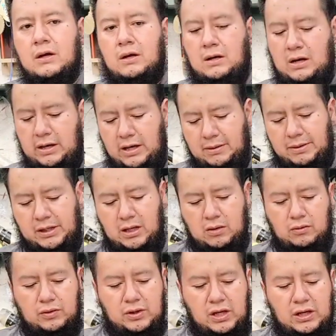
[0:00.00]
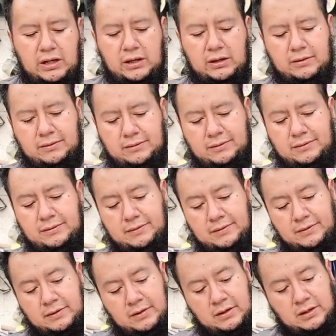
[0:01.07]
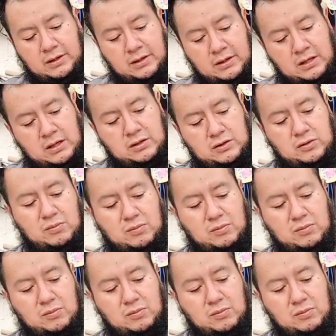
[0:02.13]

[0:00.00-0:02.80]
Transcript: la llave que contiene su